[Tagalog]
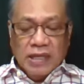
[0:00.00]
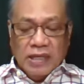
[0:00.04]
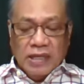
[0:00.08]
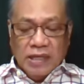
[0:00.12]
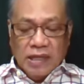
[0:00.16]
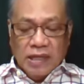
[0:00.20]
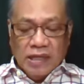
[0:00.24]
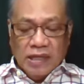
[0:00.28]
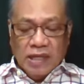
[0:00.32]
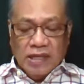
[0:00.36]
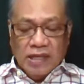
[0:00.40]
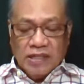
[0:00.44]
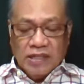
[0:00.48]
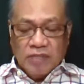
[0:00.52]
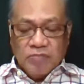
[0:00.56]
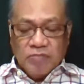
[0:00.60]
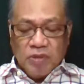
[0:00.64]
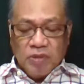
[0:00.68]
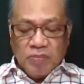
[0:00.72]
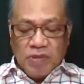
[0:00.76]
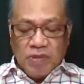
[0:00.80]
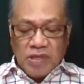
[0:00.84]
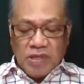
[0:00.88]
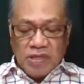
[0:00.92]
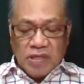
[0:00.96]
ng aking
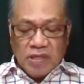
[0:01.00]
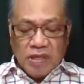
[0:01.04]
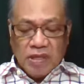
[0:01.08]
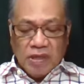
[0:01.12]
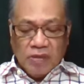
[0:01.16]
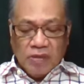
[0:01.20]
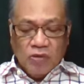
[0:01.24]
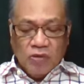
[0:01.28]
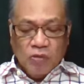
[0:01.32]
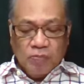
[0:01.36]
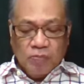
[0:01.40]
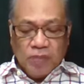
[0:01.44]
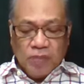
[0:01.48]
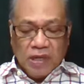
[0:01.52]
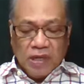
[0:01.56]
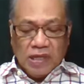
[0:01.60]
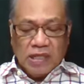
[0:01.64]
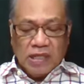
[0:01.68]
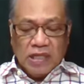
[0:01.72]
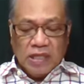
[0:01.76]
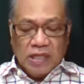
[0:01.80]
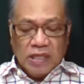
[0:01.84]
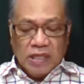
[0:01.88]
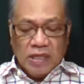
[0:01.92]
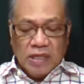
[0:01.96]
bibig upang
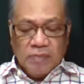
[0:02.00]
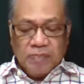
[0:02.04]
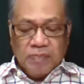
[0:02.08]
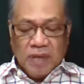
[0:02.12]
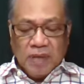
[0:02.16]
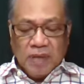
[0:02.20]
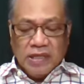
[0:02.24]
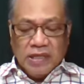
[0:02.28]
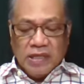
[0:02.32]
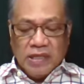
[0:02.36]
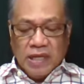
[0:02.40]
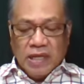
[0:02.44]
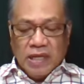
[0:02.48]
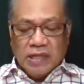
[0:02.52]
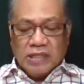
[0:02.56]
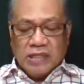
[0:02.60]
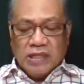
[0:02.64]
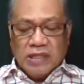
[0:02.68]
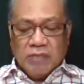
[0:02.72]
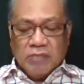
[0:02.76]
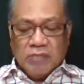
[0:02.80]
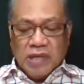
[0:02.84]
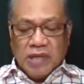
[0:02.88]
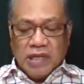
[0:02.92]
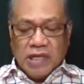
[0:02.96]
ipahayag na
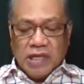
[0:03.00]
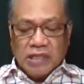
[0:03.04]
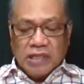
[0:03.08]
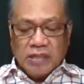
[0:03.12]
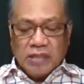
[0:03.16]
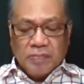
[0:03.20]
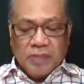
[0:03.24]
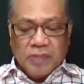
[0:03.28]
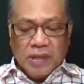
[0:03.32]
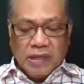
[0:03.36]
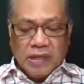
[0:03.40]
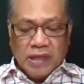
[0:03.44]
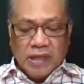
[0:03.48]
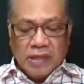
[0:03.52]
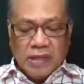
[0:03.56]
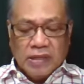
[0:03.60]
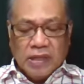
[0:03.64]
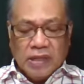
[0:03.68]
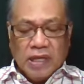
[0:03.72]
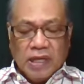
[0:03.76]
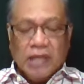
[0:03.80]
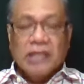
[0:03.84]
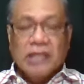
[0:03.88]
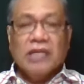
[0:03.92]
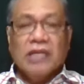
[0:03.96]
may katapangan
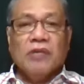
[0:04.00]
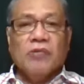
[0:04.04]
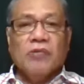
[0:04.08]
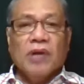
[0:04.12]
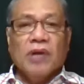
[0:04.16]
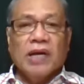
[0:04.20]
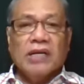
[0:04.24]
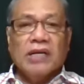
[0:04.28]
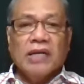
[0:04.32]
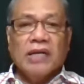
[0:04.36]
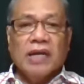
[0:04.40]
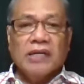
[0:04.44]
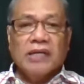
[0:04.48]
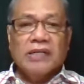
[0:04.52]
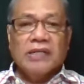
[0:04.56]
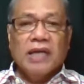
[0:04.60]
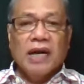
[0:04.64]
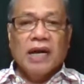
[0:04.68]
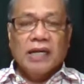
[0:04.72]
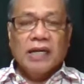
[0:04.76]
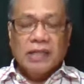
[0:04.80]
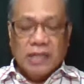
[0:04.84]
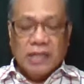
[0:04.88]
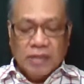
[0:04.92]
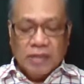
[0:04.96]
ang hiwaga
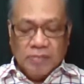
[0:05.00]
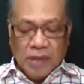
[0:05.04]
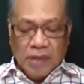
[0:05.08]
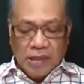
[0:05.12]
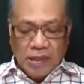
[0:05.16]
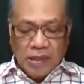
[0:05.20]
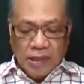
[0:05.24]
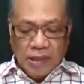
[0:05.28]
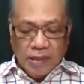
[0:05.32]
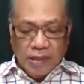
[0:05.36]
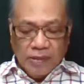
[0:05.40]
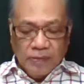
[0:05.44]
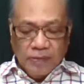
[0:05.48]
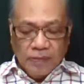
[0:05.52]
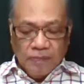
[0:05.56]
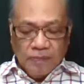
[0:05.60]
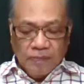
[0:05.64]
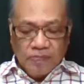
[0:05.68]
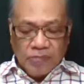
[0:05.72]
ng Ebanghelyo.